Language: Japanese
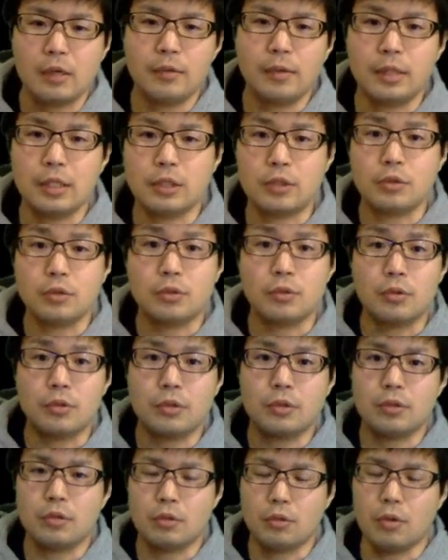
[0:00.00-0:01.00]
α に収束
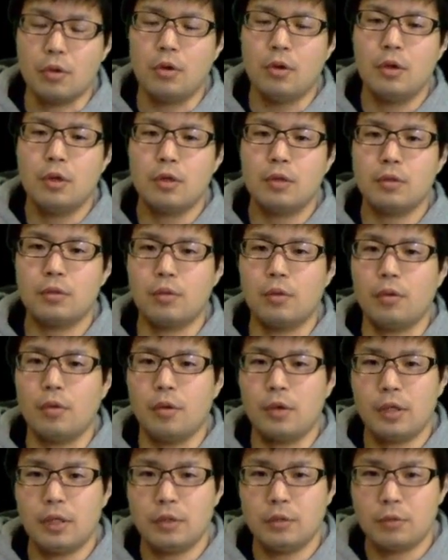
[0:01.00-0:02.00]
するというと
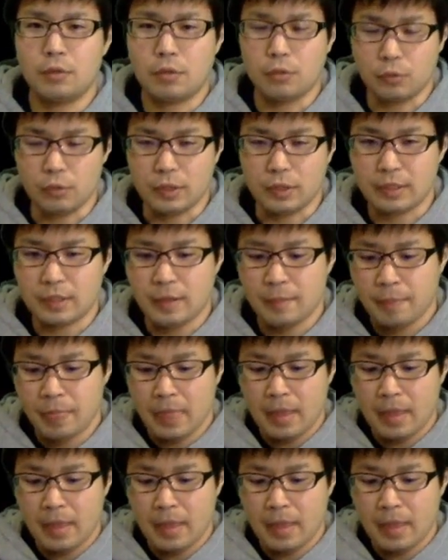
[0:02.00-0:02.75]
いうことですね。